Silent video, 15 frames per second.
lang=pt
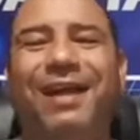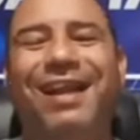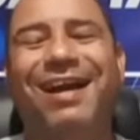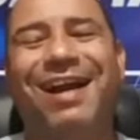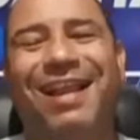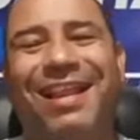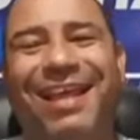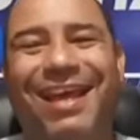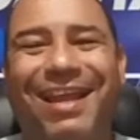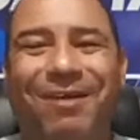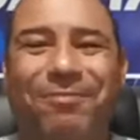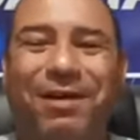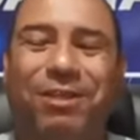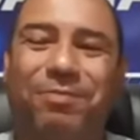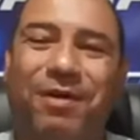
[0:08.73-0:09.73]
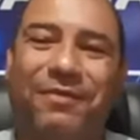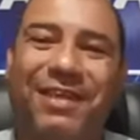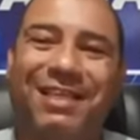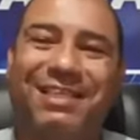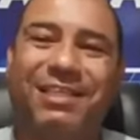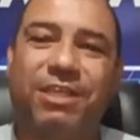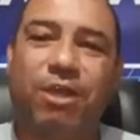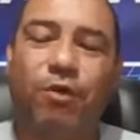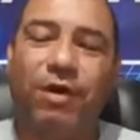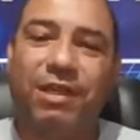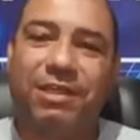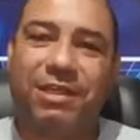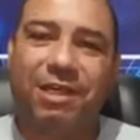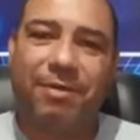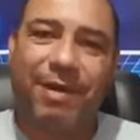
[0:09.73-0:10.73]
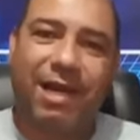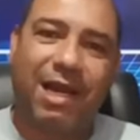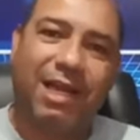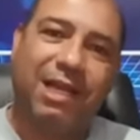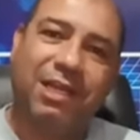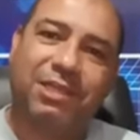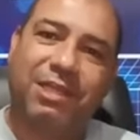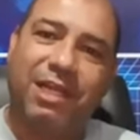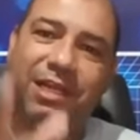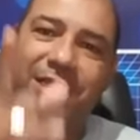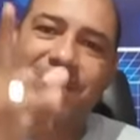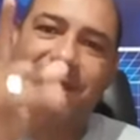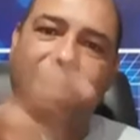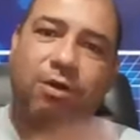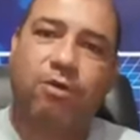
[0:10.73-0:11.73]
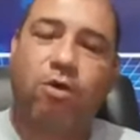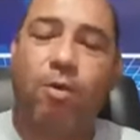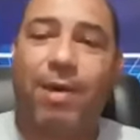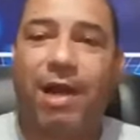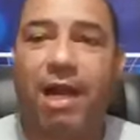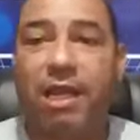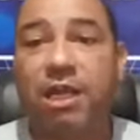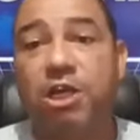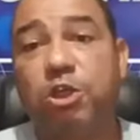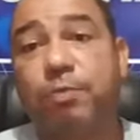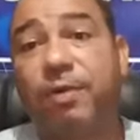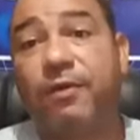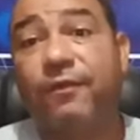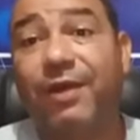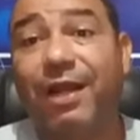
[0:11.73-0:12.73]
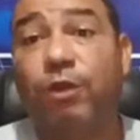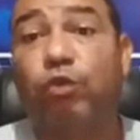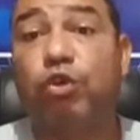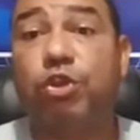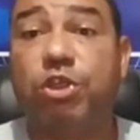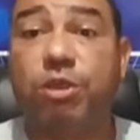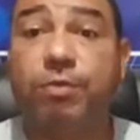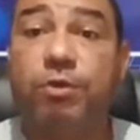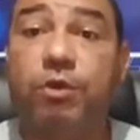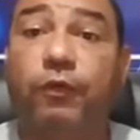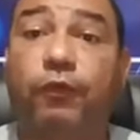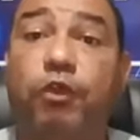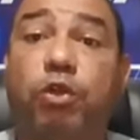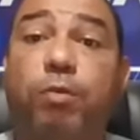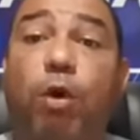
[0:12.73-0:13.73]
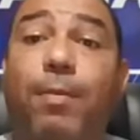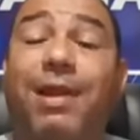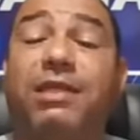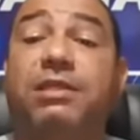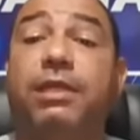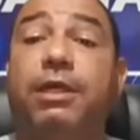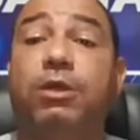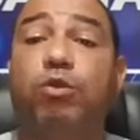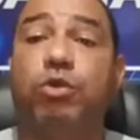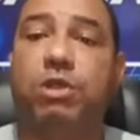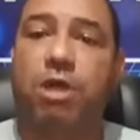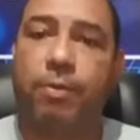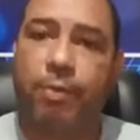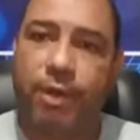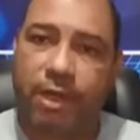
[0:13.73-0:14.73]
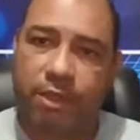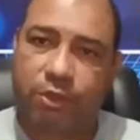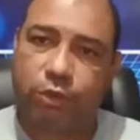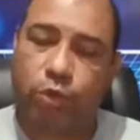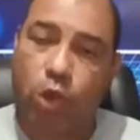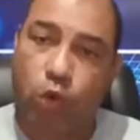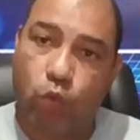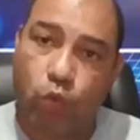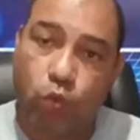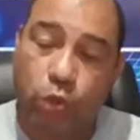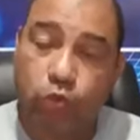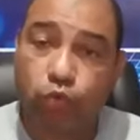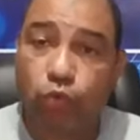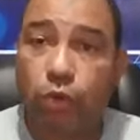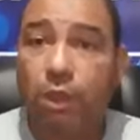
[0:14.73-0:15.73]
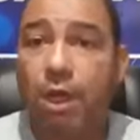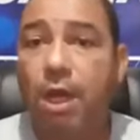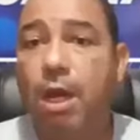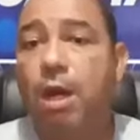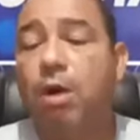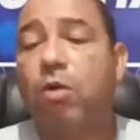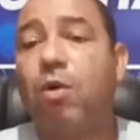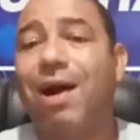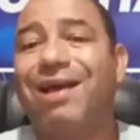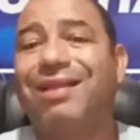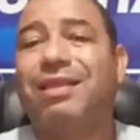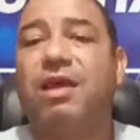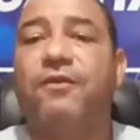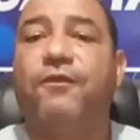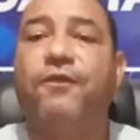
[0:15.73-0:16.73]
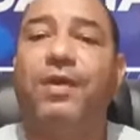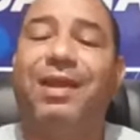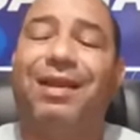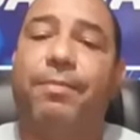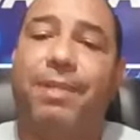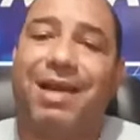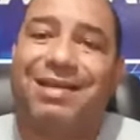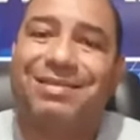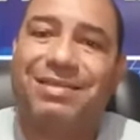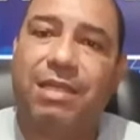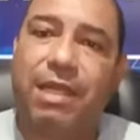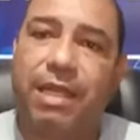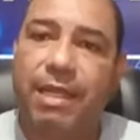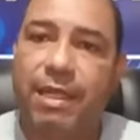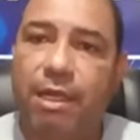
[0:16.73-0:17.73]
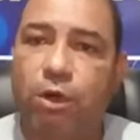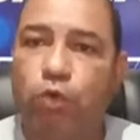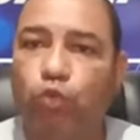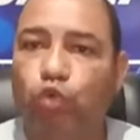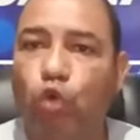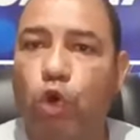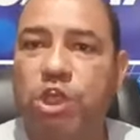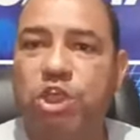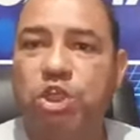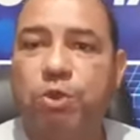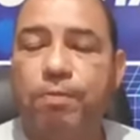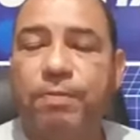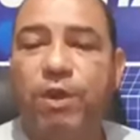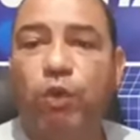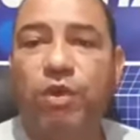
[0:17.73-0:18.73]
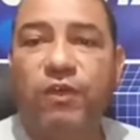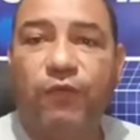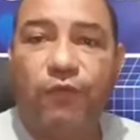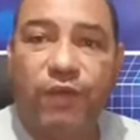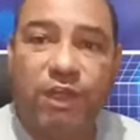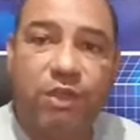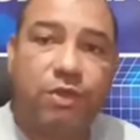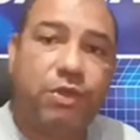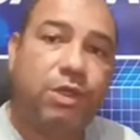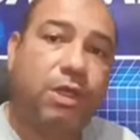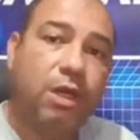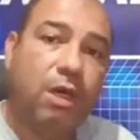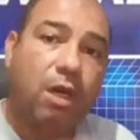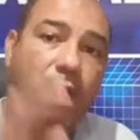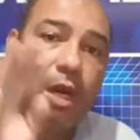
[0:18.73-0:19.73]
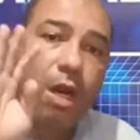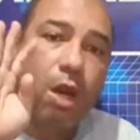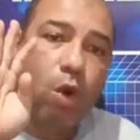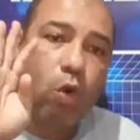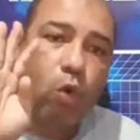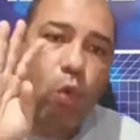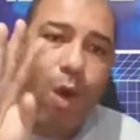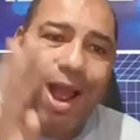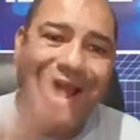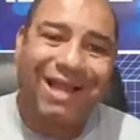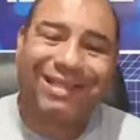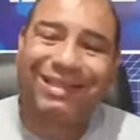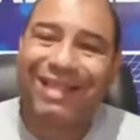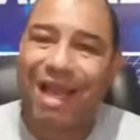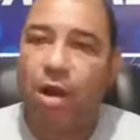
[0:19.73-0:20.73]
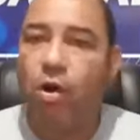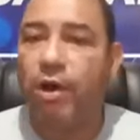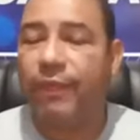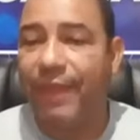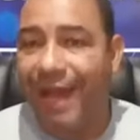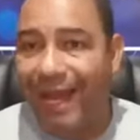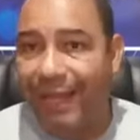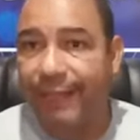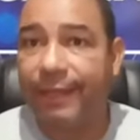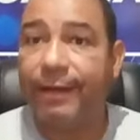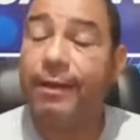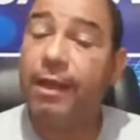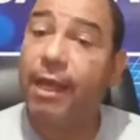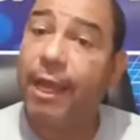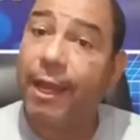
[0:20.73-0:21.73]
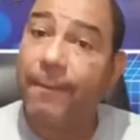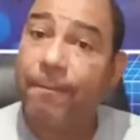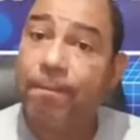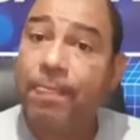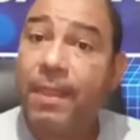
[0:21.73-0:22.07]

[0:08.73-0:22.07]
Fala galera, mais uma vez eu, Alexandre Magalhães, na resenha com Magalhães para falar dos times do futebol brasileiro e dos campeonatos que estão em curso. Quarta-feira, Brasileirão 2020, quarta rodada. É,